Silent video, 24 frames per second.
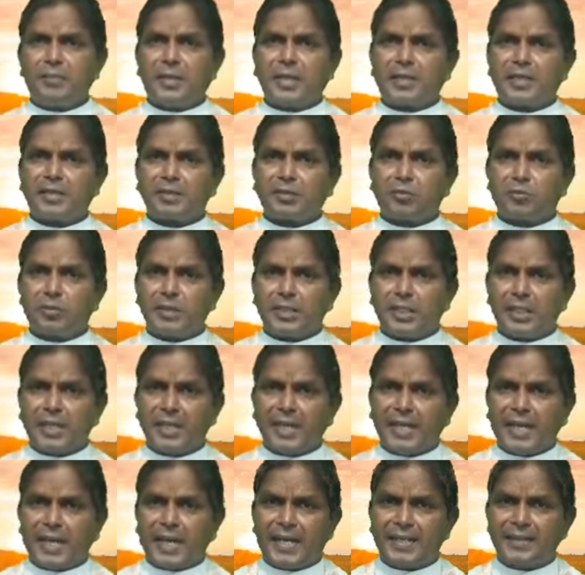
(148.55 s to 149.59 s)
வாரத்துடைய
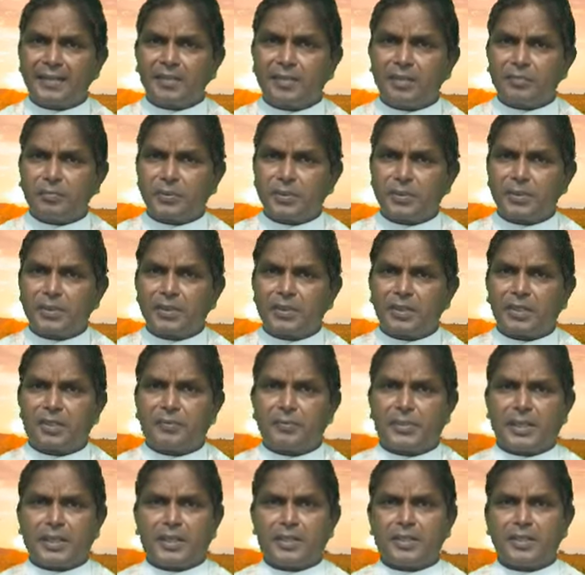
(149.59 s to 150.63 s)
அந்த
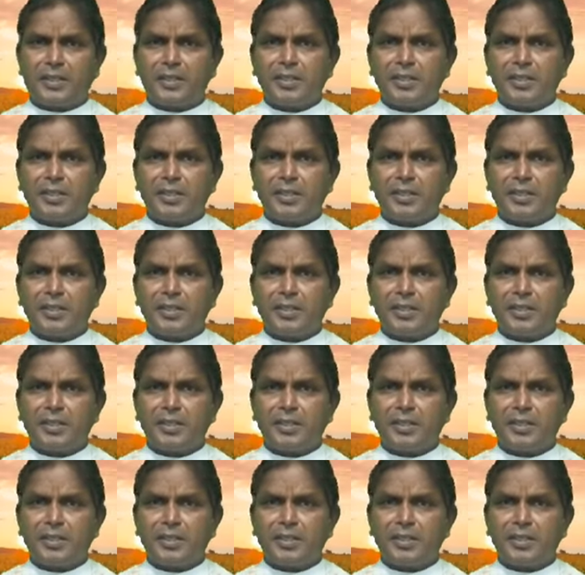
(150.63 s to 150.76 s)
புதன்கிழமை